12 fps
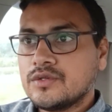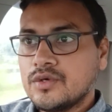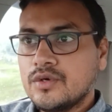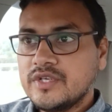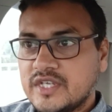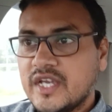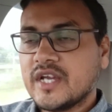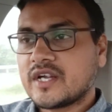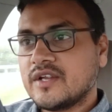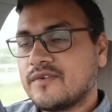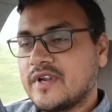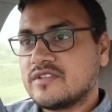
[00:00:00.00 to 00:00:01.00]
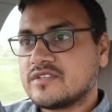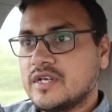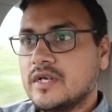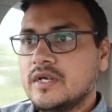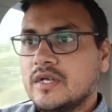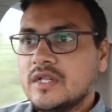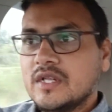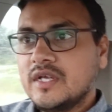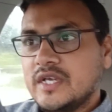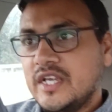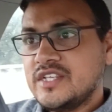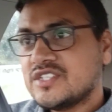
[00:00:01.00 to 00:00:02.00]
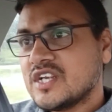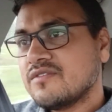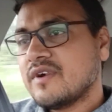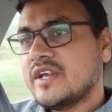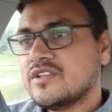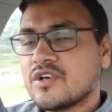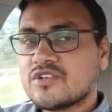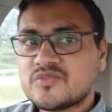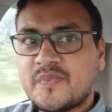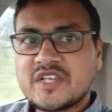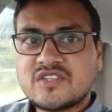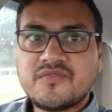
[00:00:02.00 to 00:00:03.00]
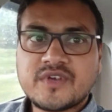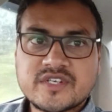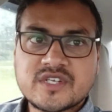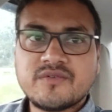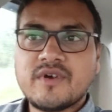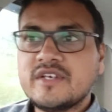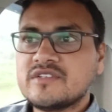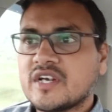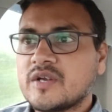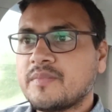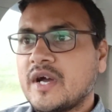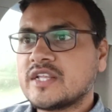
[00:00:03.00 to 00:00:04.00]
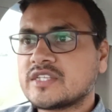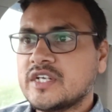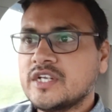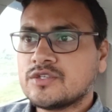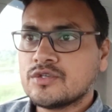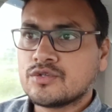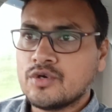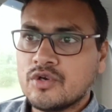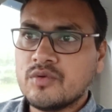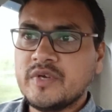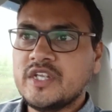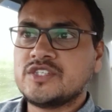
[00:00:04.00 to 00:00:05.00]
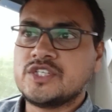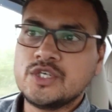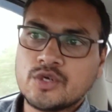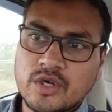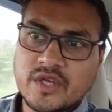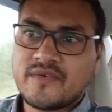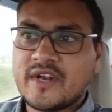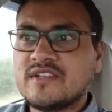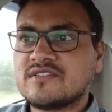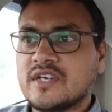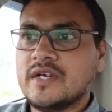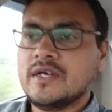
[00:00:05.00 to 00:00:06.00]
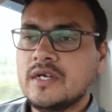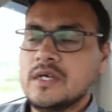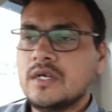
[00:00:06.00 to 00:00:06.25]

तो ये एक डिफरेंस है इंजन वाइज और स्पेसिफिकेशन वाइज अगर बात करें तो दोनों में जीरो डिफरेंस है